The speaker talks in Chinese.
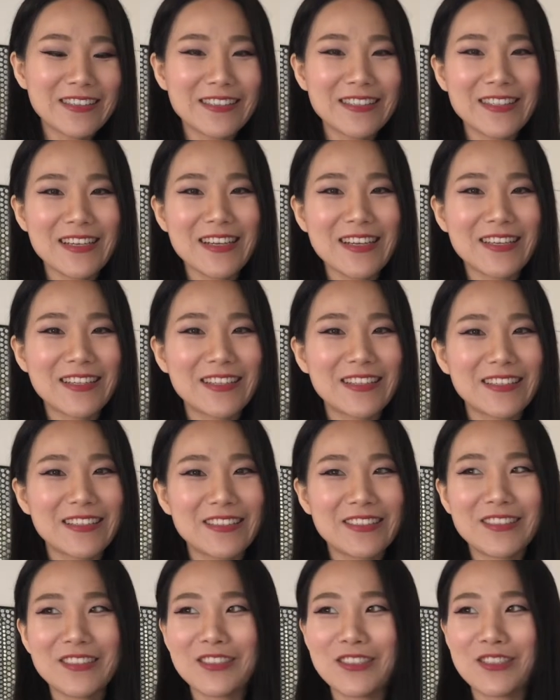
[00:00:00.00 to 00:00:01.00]
这
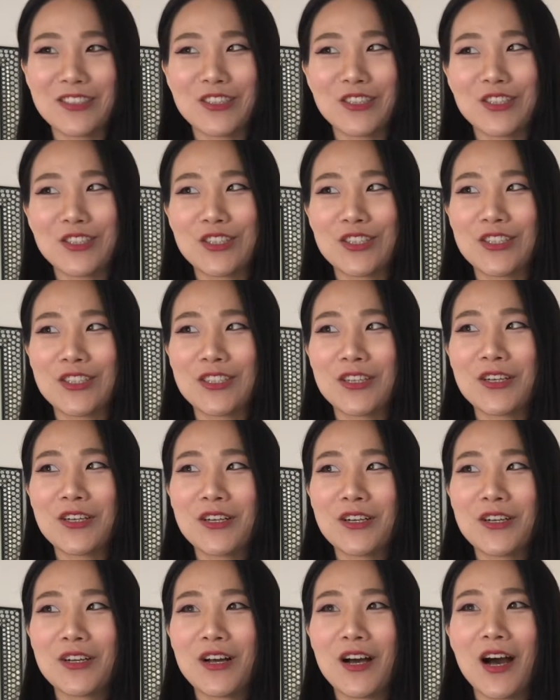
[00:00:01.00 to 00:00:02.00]
个是
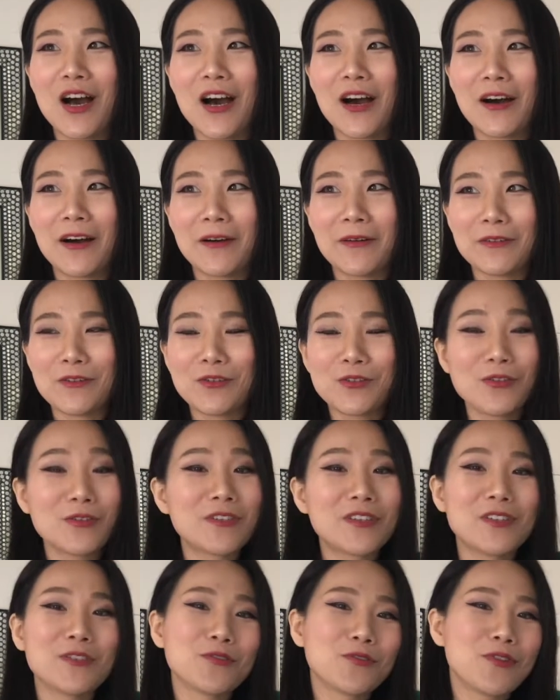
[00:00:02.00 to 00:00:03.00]
啊、呃，所
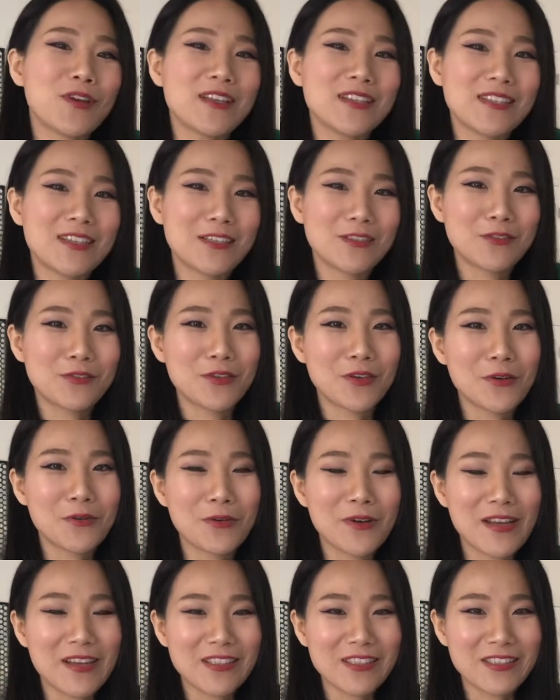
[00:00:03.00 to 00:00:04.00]
有人都推荐，所以
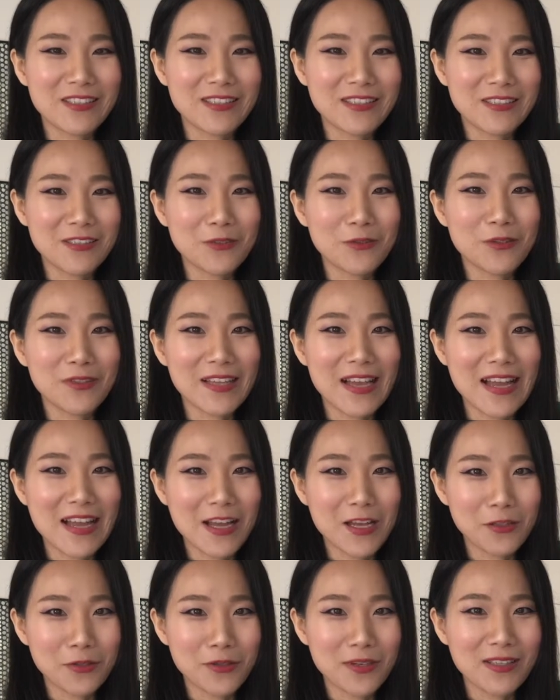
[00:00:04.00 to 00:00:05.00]
我也是经过大
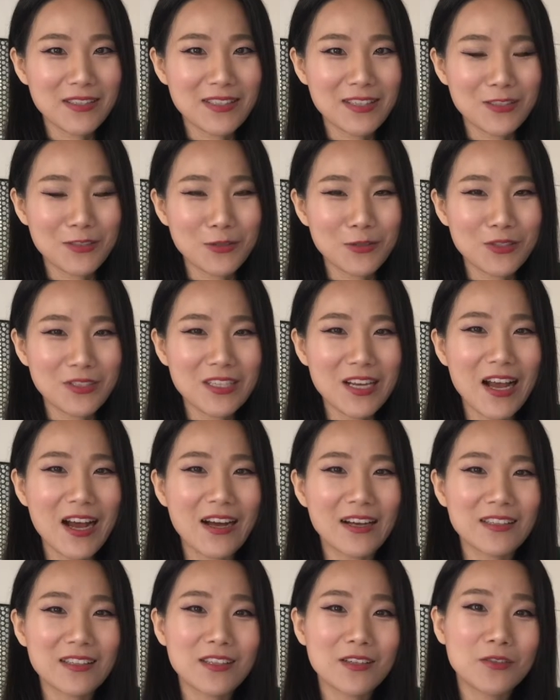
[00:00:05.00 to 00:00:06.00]
家的推荐去
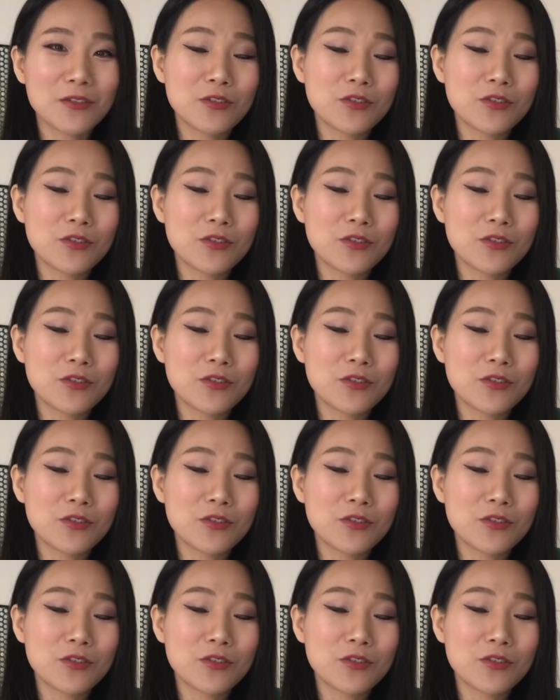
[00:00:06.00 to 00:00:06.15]
尝的。